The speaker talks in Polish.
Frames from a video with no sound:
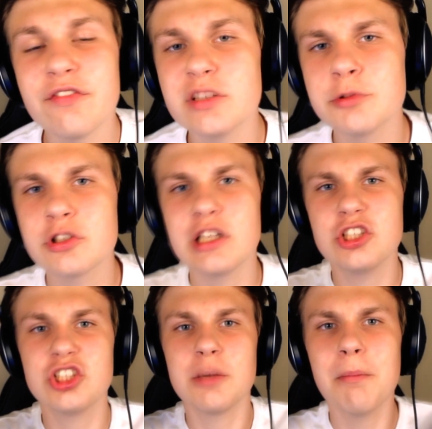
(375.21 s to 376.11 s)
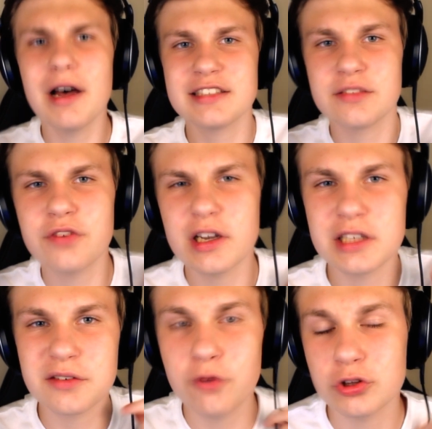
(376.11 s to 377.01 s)
Na Facebooku znajdziecie masę
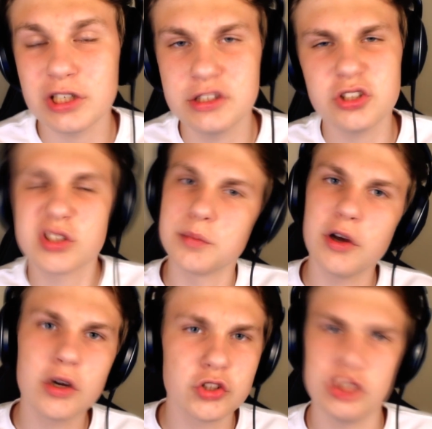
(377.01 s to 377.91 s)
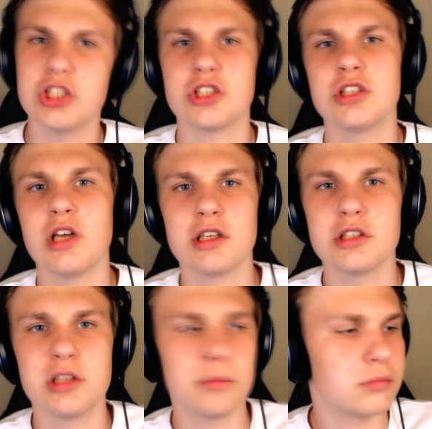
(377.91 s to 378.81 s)
fajnych fotek, czy to z mojego życia, czy
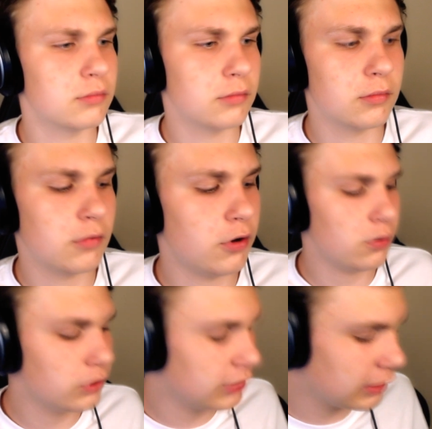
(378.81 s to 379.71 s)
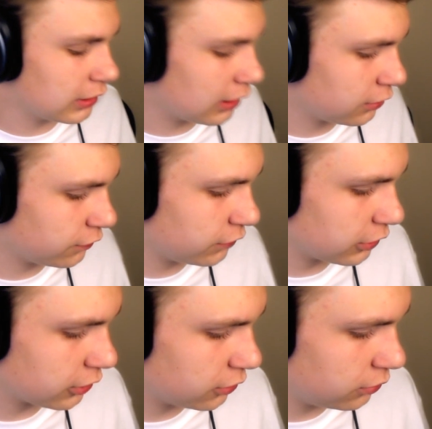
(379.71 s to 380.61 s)
jakieś tam rude
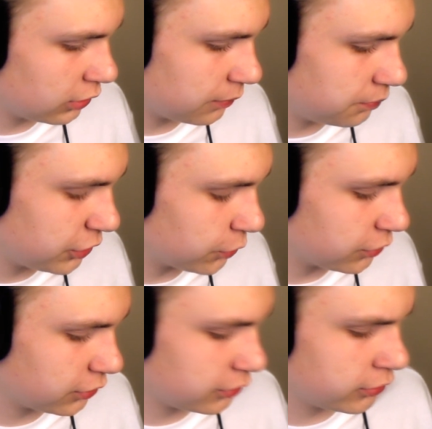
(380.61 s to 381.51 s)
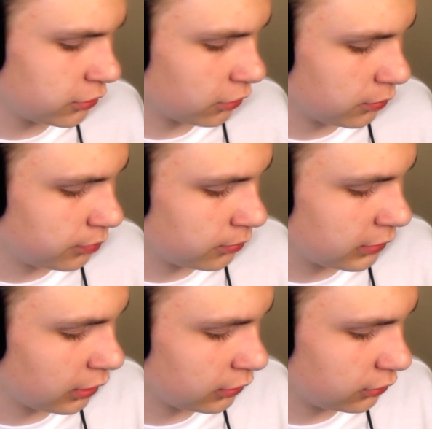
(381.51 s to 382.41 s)
denarsze, które piją sok
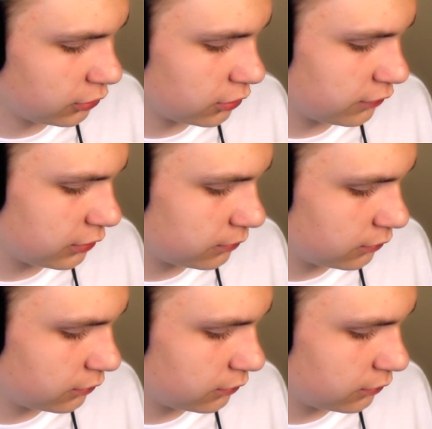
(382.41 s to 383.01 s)
pomarańczowy.